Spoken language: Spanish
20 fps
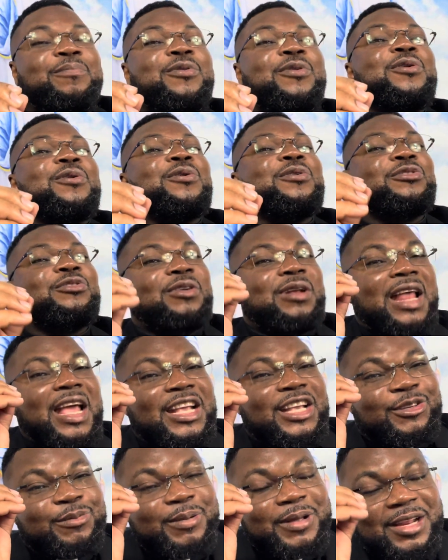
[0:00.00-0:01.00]
pongo yo la
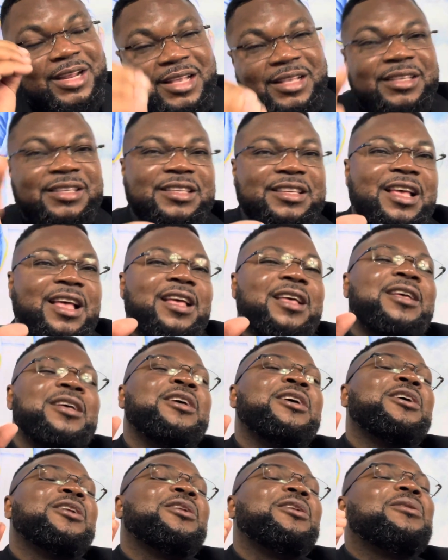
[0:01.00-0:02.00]
esperanza.
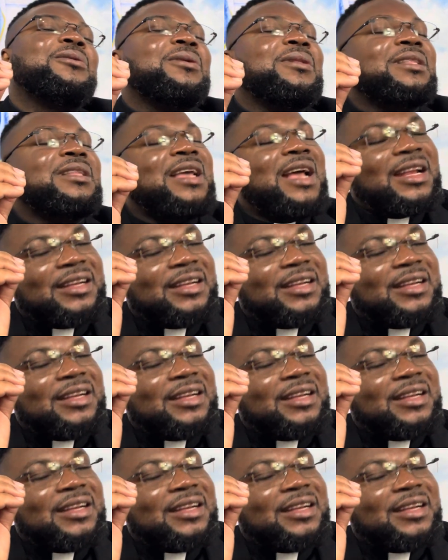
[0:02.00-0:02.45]
Donde